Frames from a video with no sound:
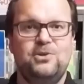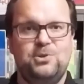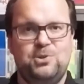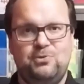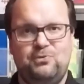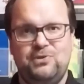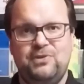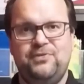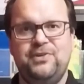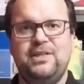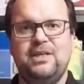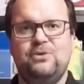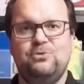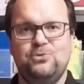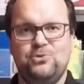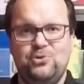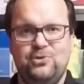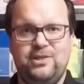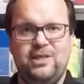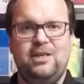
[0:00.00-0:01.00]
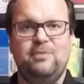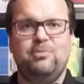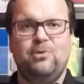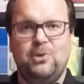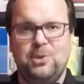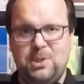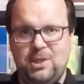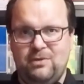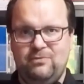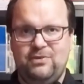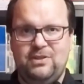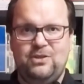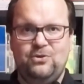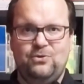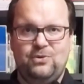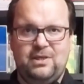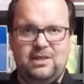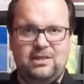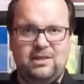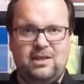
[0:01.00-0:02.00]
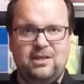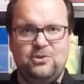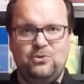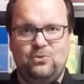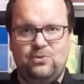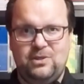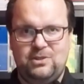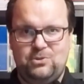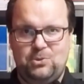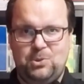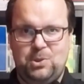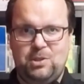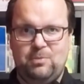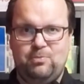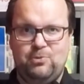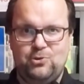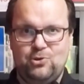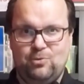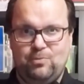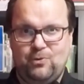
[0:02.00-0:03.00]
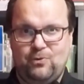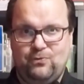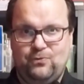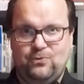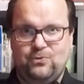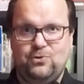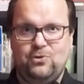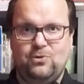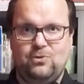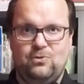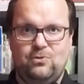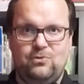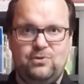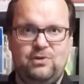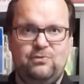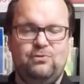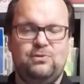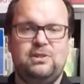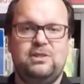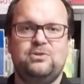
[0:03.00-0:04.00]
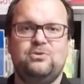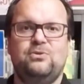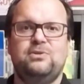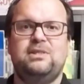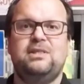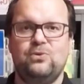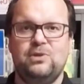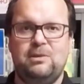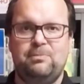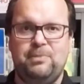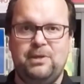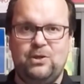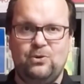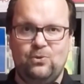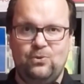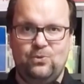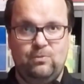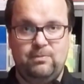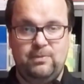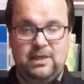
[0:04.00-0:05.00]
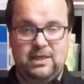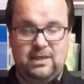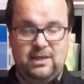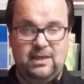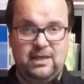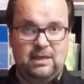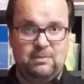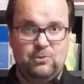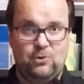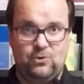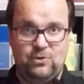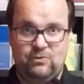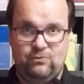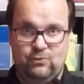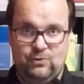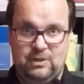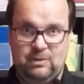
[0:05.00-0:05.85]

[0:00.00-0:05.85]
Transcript: Je vous invite à consulter les prochaines vidéos qui traiteront les sujets plus en profondeur au niveau des Antilles, des picolons, mais également au niveau des